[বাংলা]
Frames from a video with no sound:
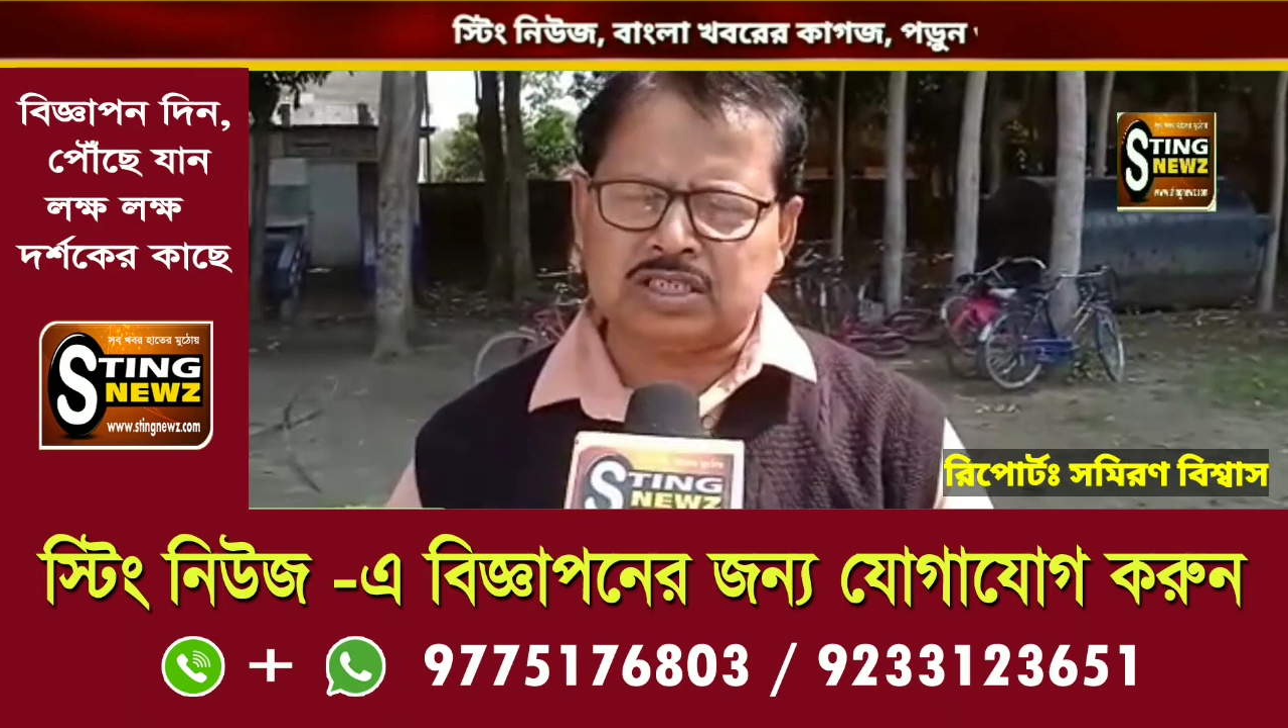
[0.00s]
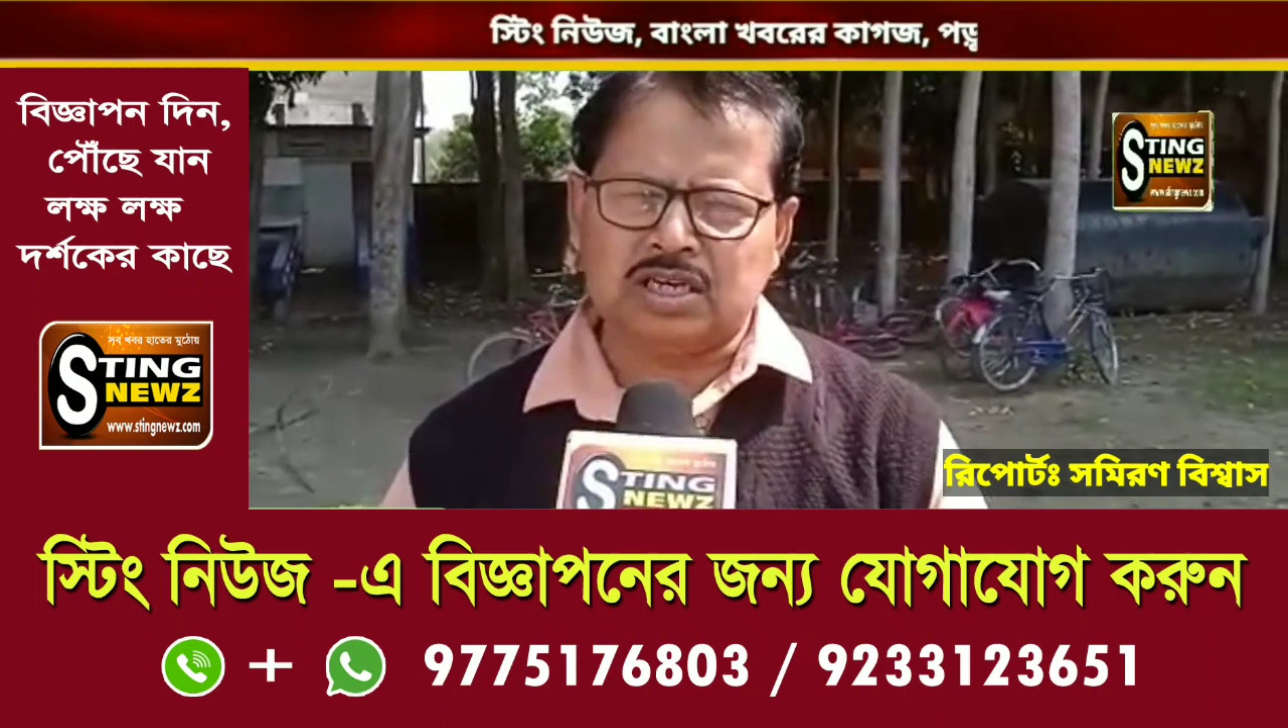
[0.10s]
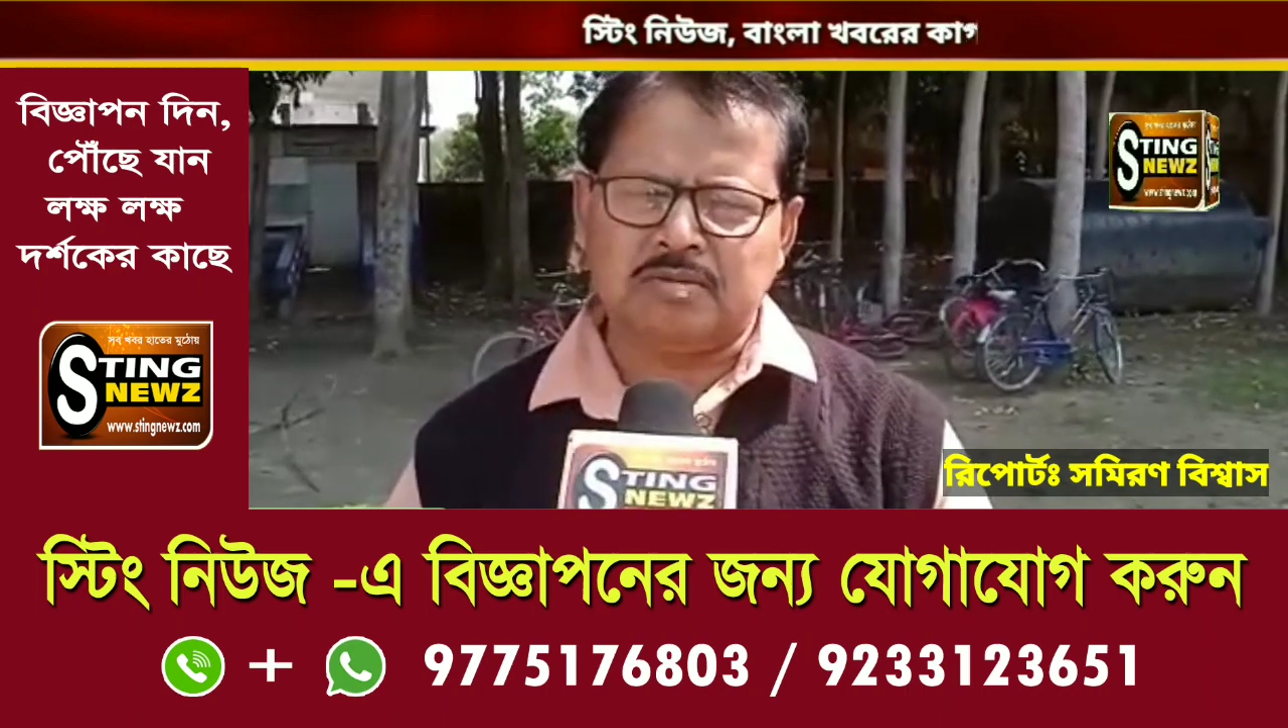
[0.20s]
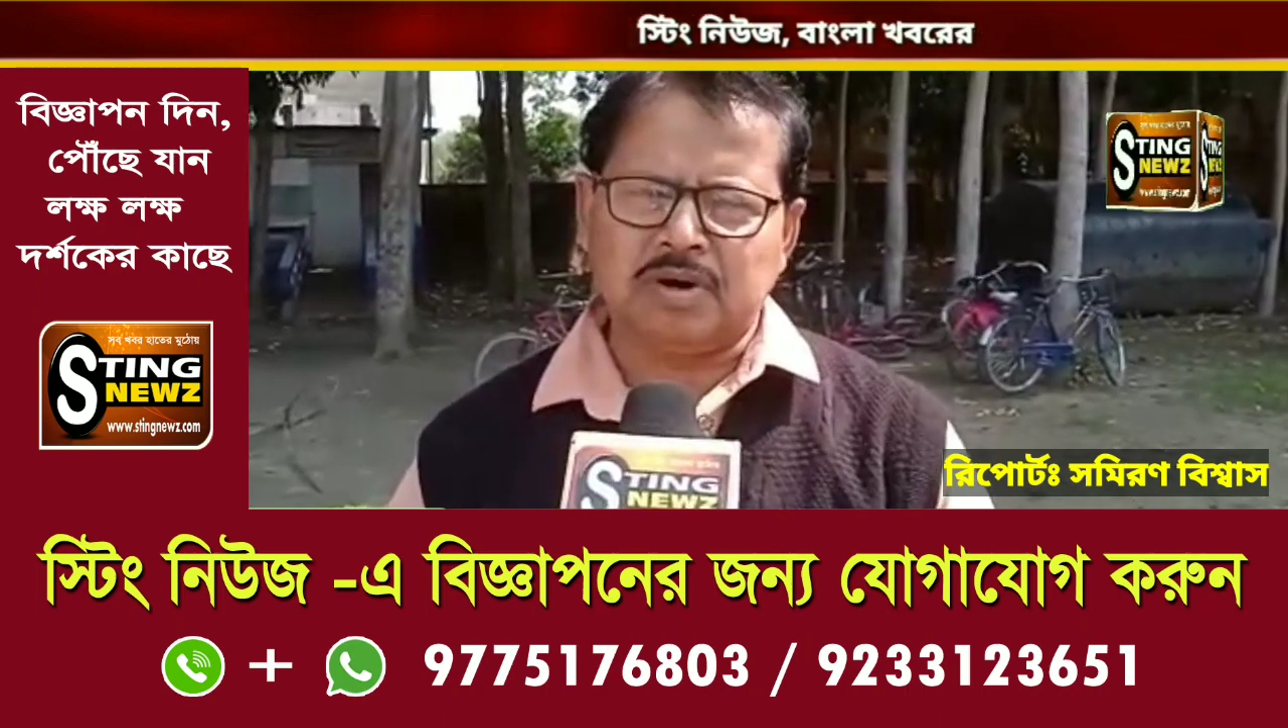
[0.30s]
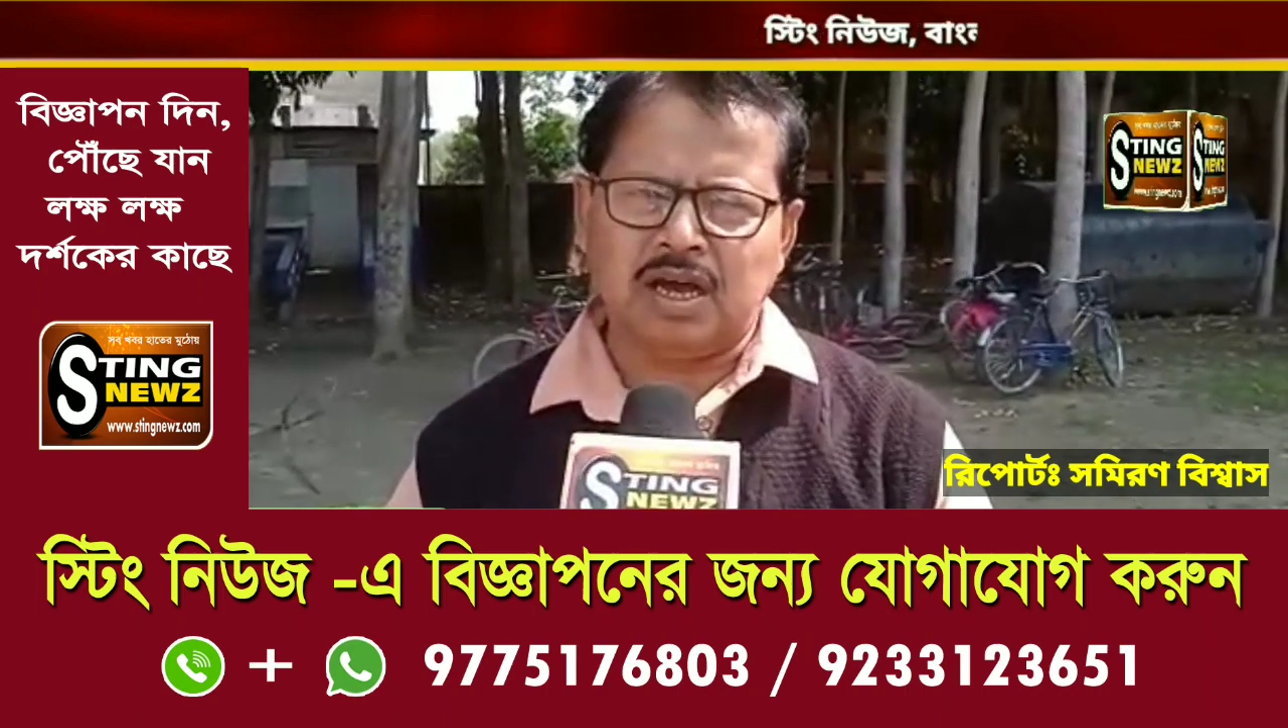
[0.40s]
আছি
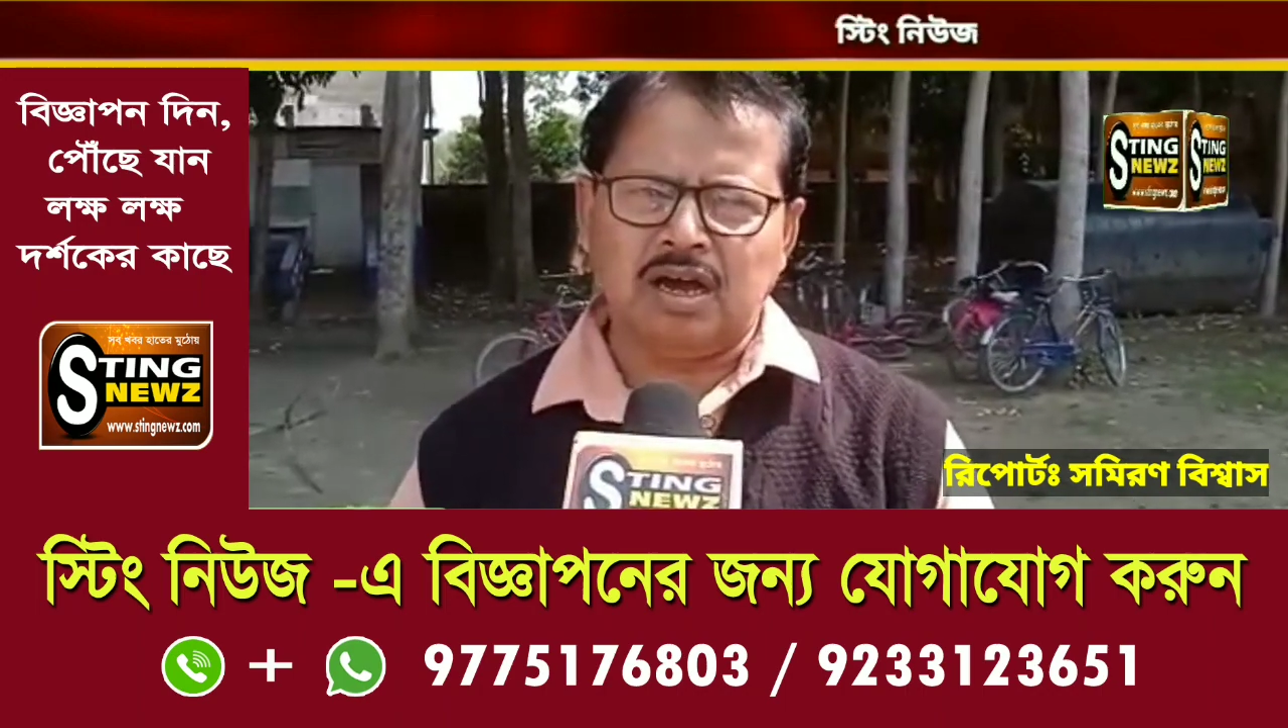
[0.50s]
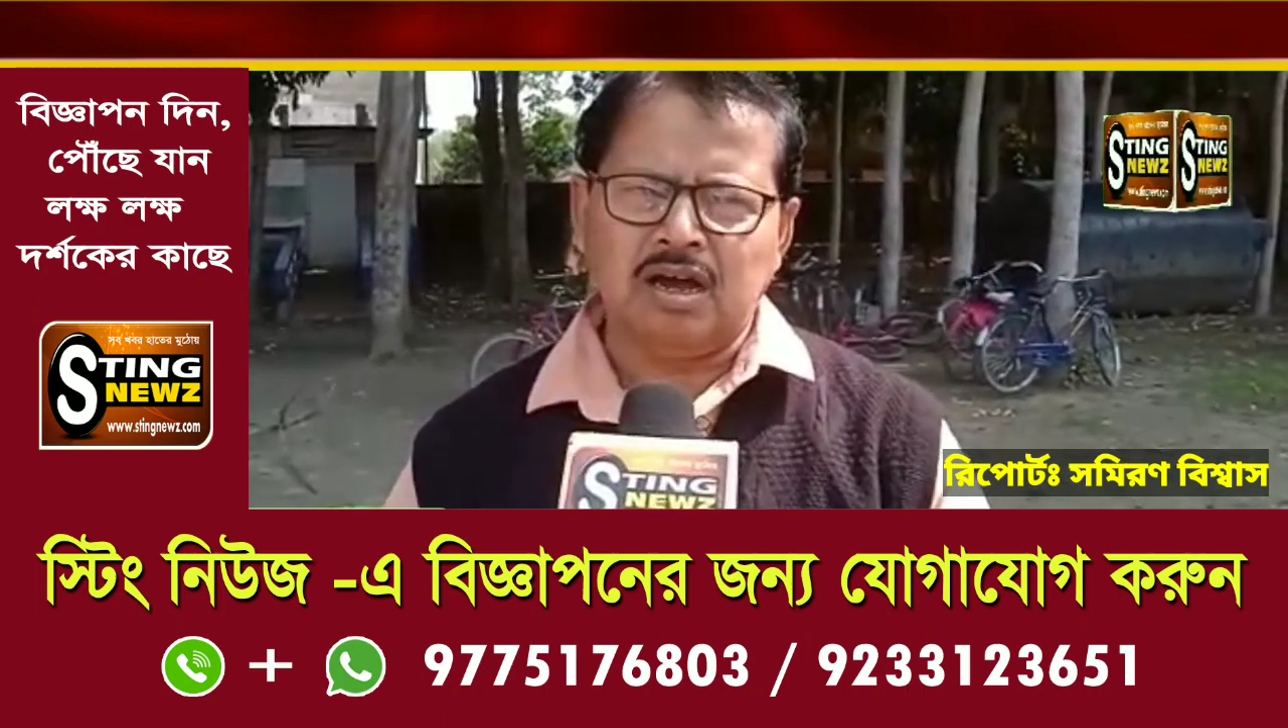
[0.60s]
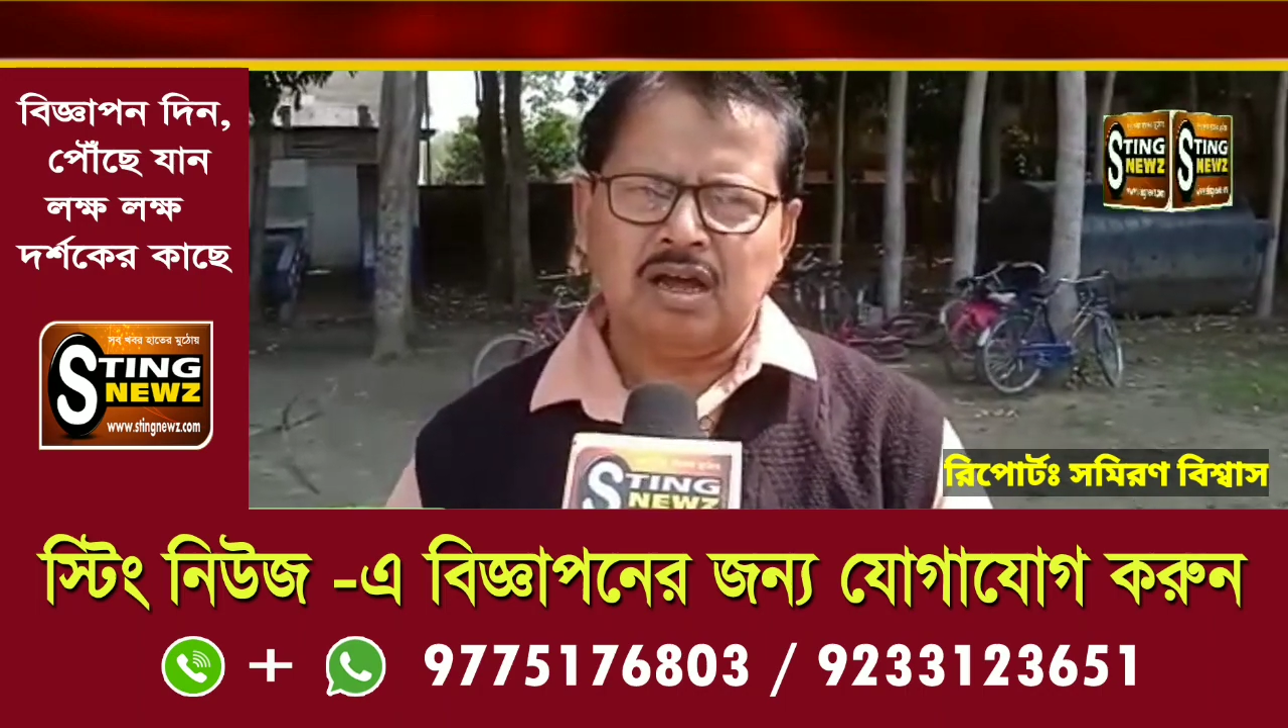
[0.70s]
আমরা